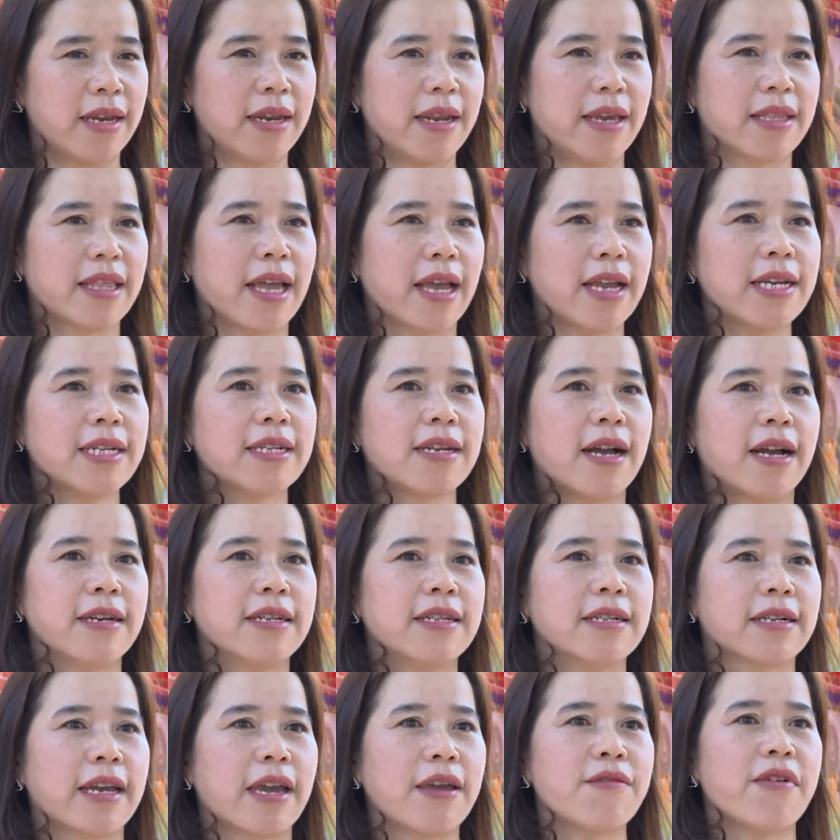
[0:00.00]
để thấy rõ
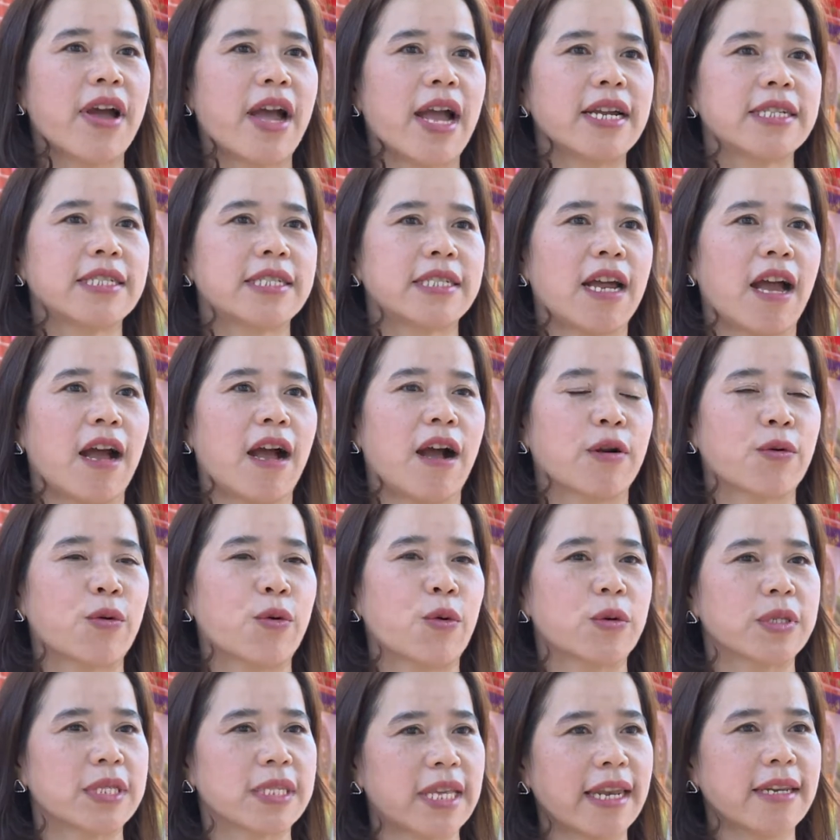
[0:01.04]
được cái vai trò
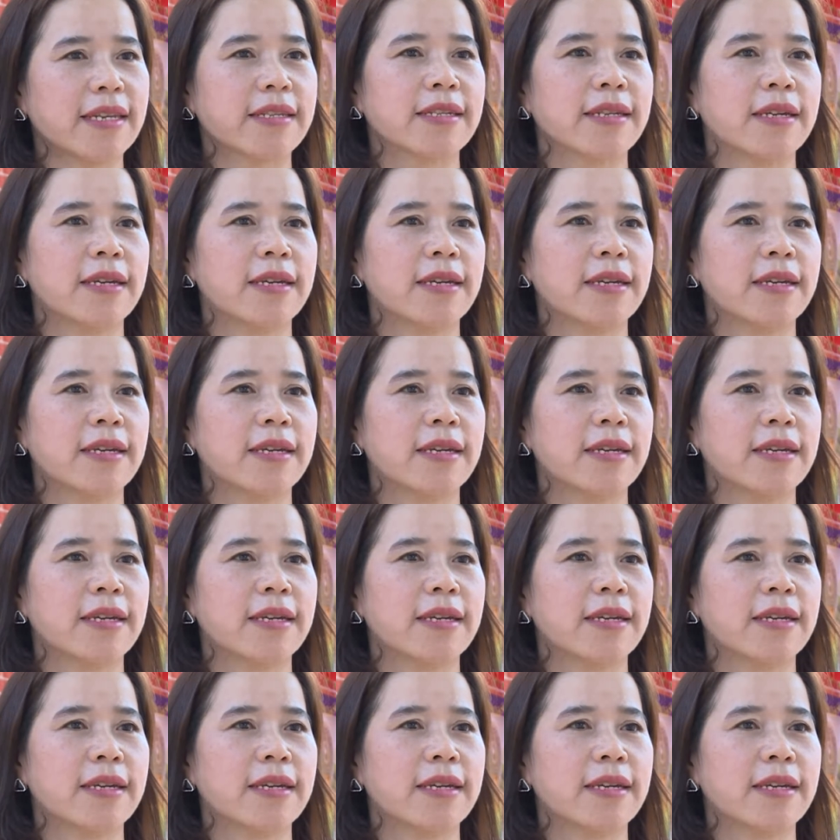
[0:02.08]
của sách